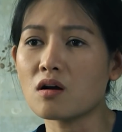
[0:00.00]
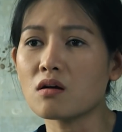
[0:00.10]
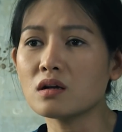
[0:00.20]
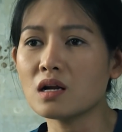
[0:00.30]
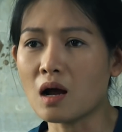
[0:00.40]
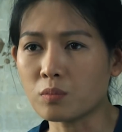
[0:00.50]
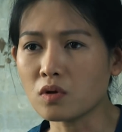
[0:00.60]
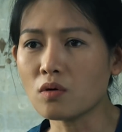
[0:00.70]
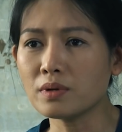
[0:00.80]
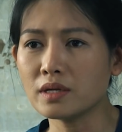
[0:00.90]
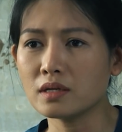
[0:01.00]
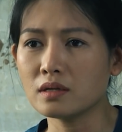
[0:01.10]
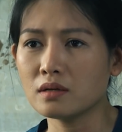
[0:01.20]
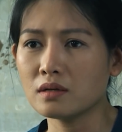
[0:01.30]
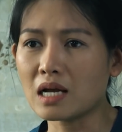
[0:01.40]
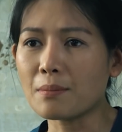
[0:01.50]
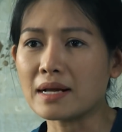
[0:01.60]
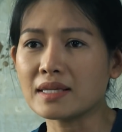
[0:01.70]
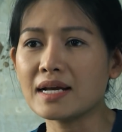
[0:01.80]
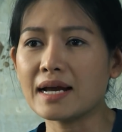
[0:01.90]
Bây giờ con cứ lo học tốt đi
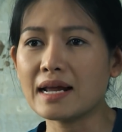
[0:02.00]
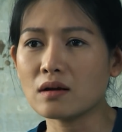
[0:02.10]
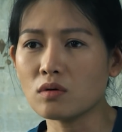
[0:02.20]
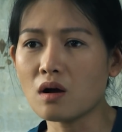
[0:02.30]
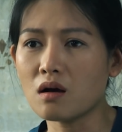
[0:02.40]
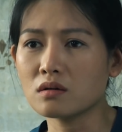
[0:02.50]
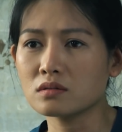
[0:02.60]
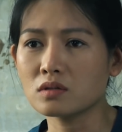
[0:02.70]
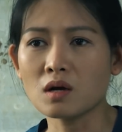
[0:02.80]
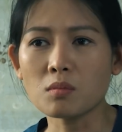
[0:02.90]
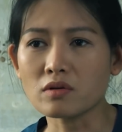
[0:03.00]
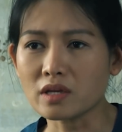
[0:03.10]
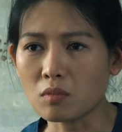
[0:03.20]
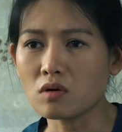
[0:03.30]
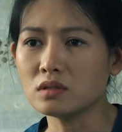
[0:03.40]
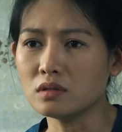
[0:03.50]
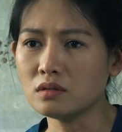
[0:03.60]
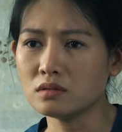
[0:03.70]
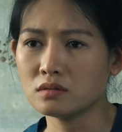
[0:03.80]
Các bạn thấy khả năng của con Sẽ không còn chọc con